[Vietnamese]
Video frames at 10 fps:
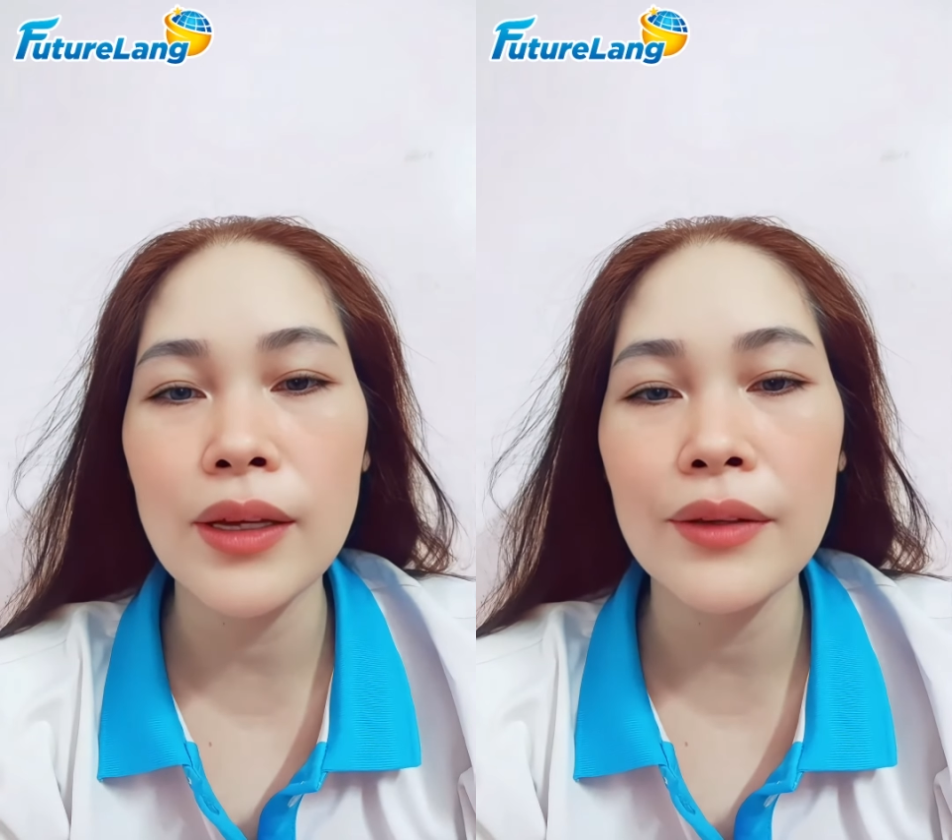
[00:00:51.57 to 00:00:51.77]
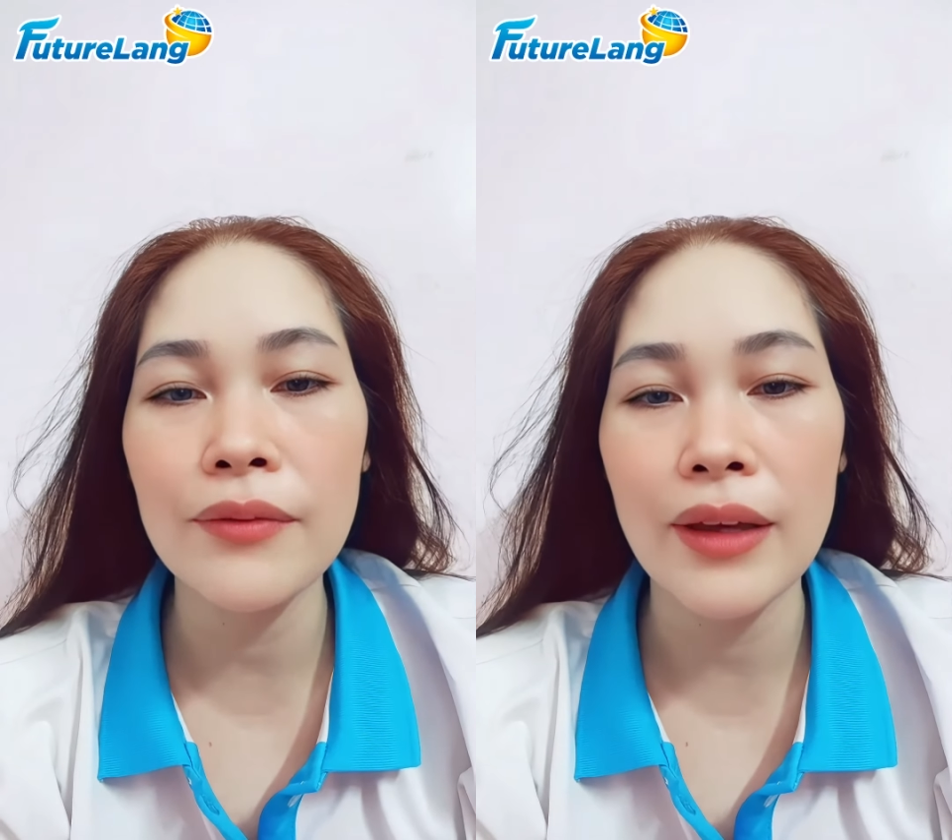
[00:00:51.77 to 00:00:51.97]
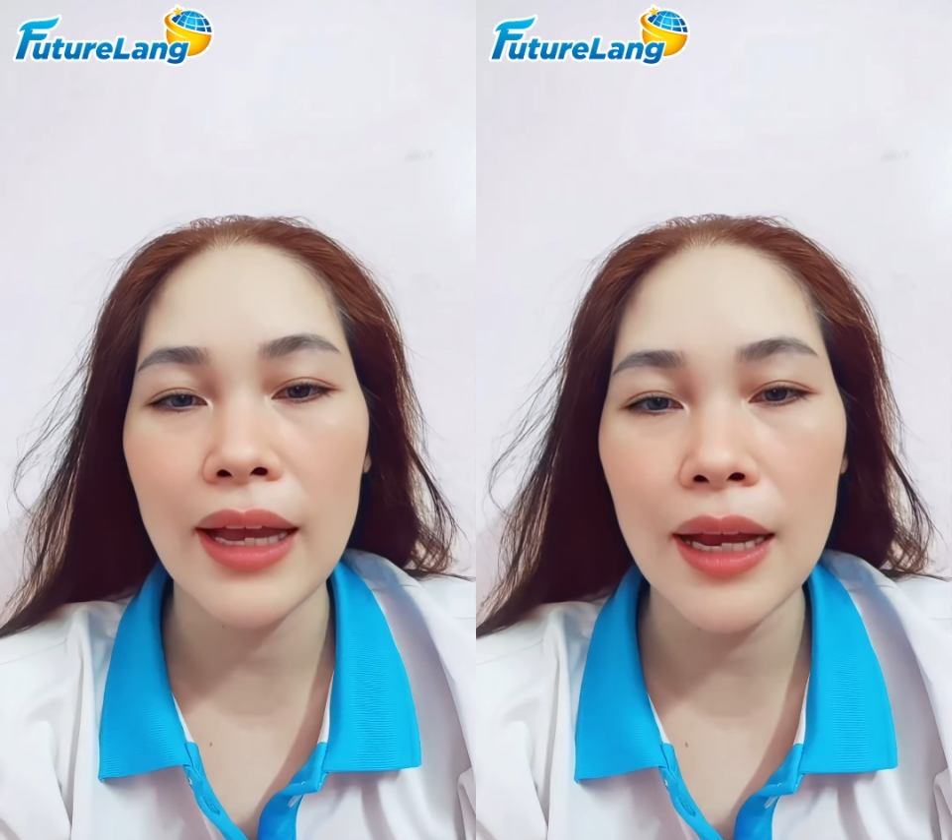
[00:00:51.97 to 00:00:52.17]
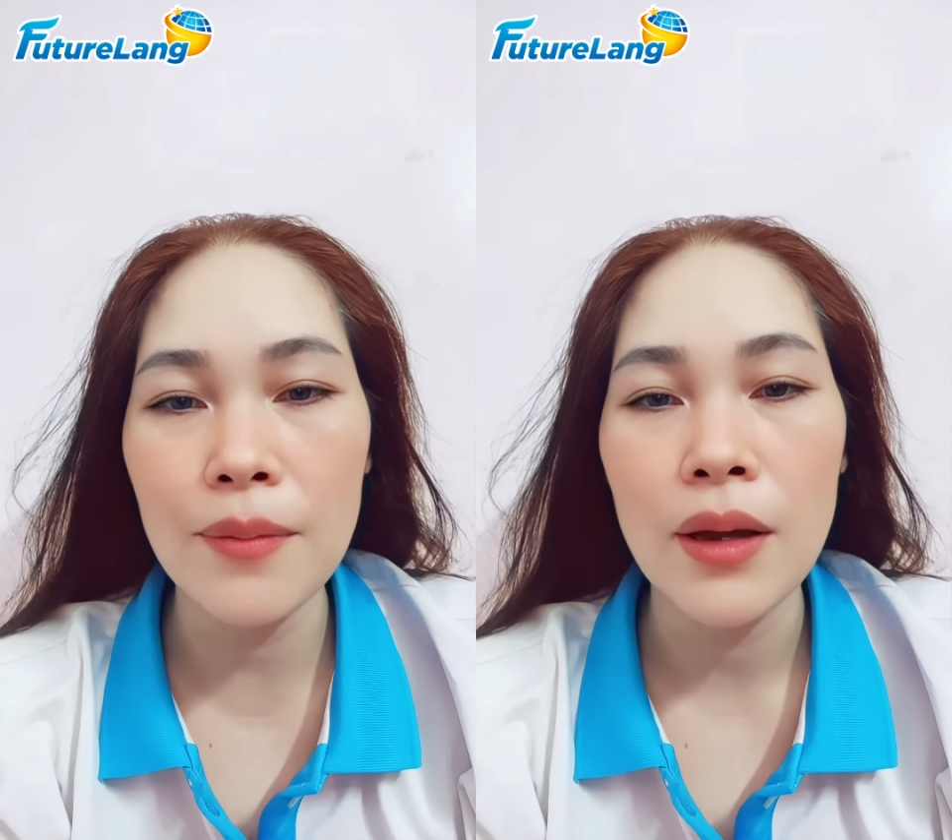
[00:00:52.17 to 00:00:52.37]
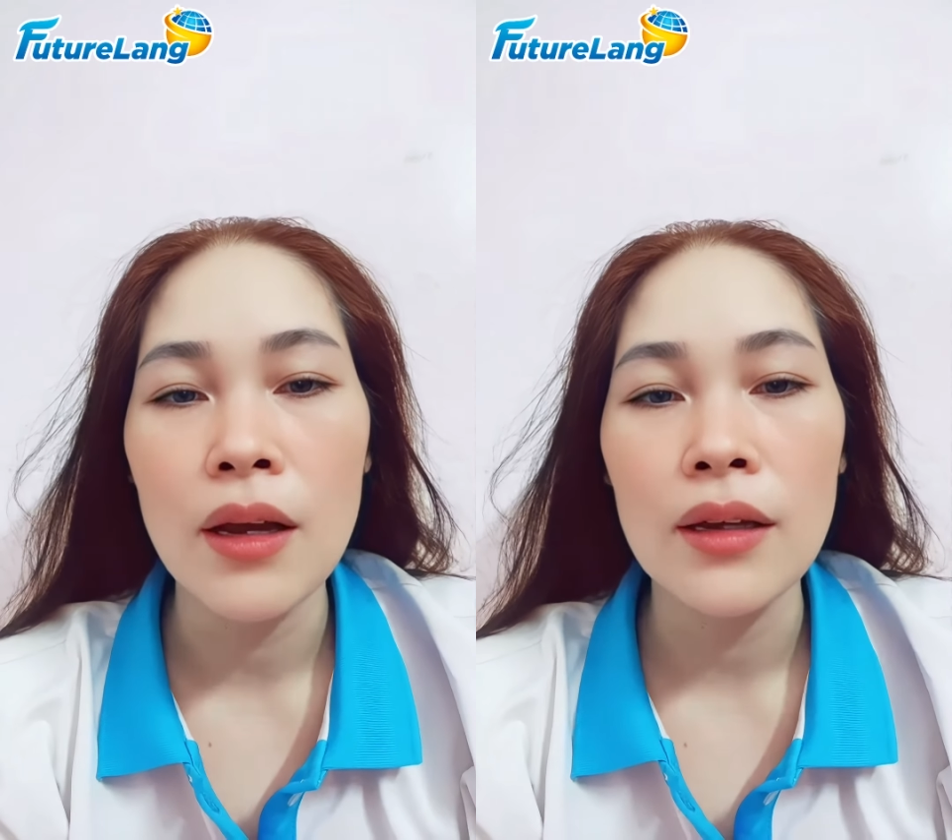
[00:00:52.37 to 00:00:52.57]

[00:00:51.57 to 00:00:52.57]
doanh về app.